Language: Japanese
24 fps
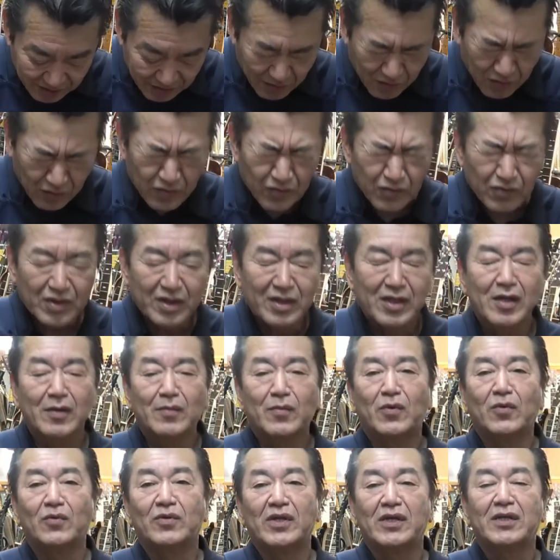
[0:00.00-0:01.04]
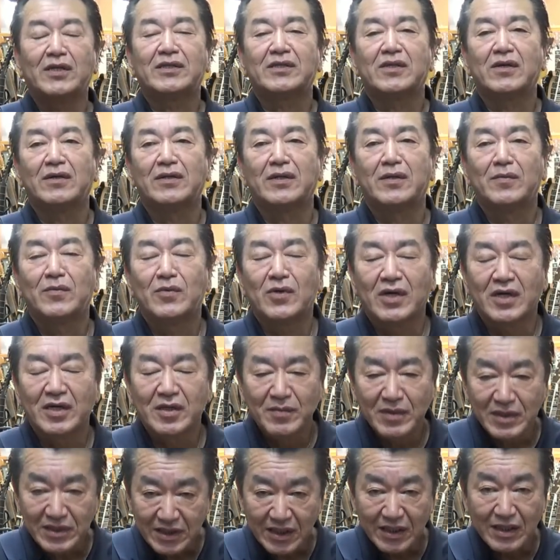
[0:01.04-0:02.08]
高級ギターもね使わないものがあり
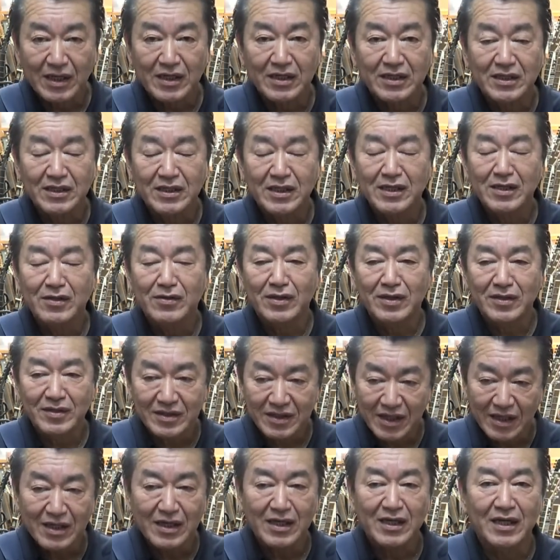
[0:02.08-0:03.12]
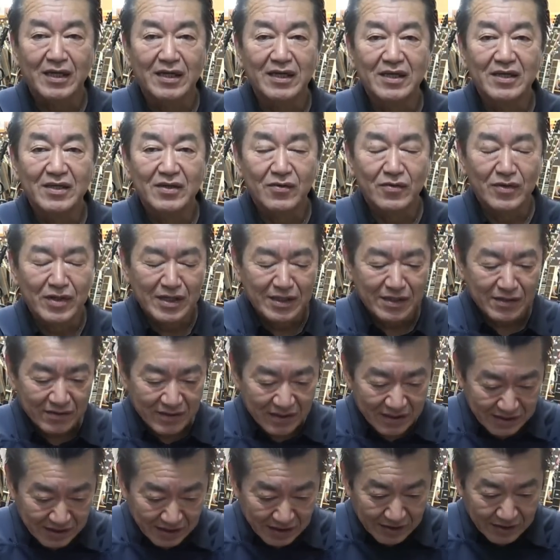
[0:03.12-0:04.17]
ましたら弾いてなかったらご連絡く
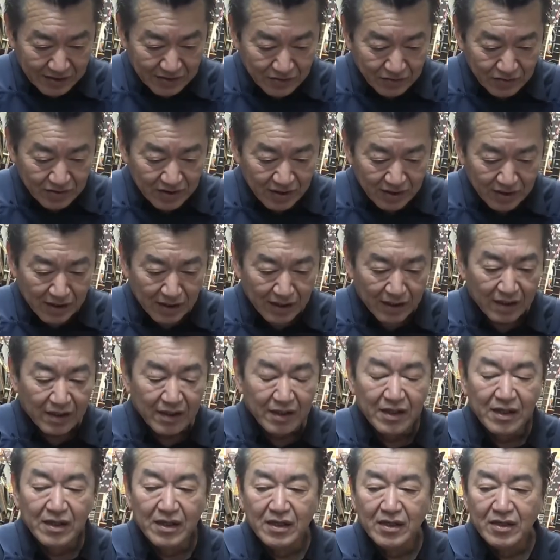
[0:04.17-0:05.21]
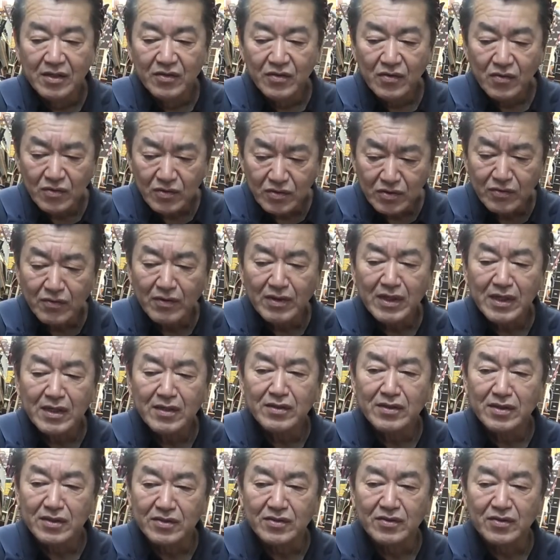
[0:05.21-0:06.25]
ださいそしてねよく言われるん
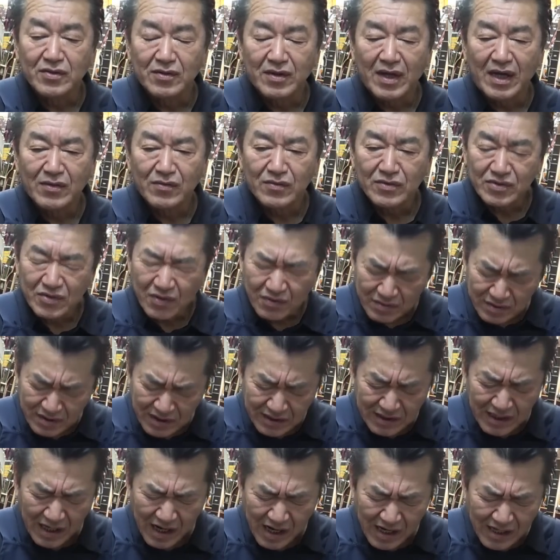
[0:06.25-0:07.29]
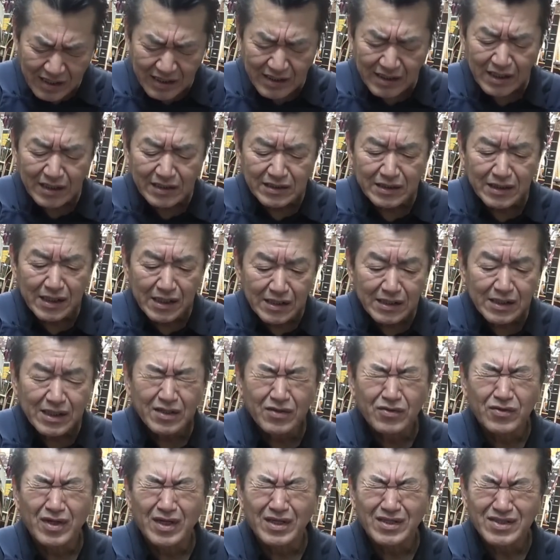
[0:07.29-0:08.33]
ですよあのそんな高いギターじゃないんだけ
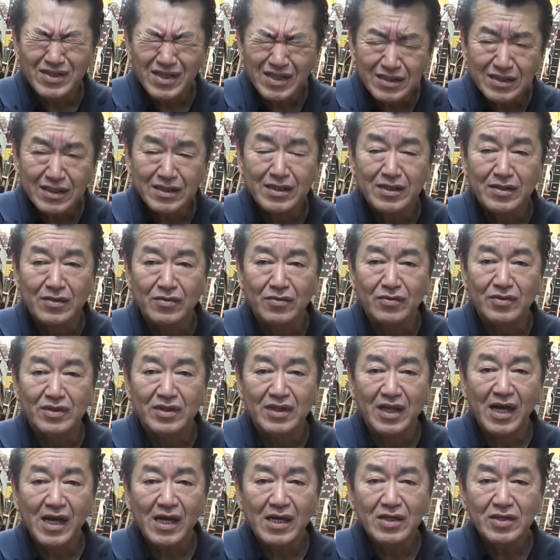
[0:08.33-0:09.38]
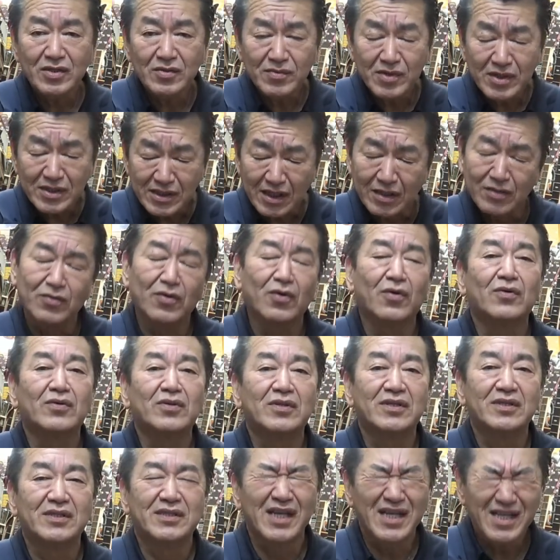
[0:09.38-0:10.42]
ど安い安いなんだけど大丈夫ですかと
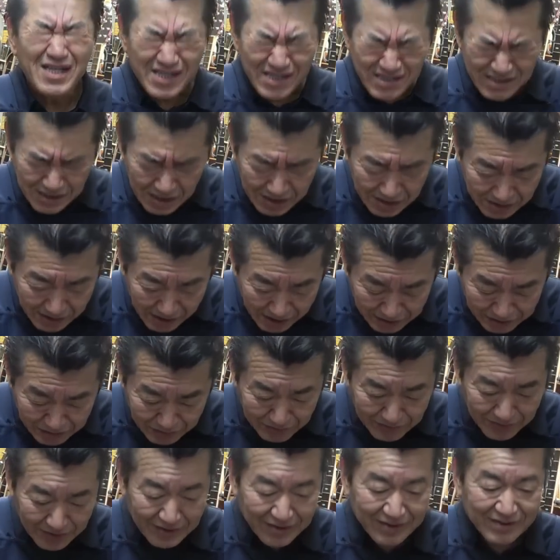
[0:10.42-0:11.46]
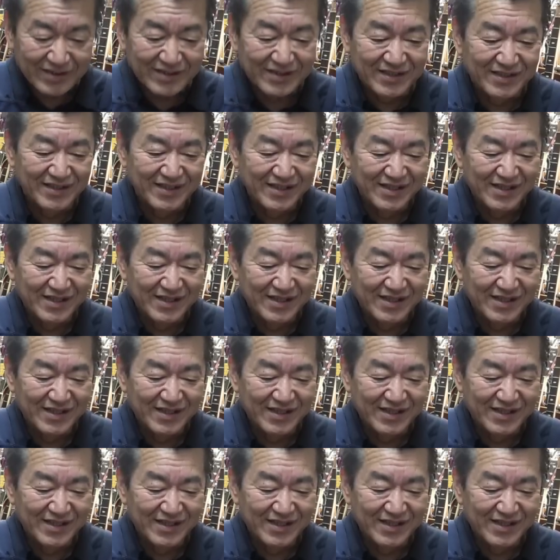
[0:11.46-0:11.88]
全然大丈夫です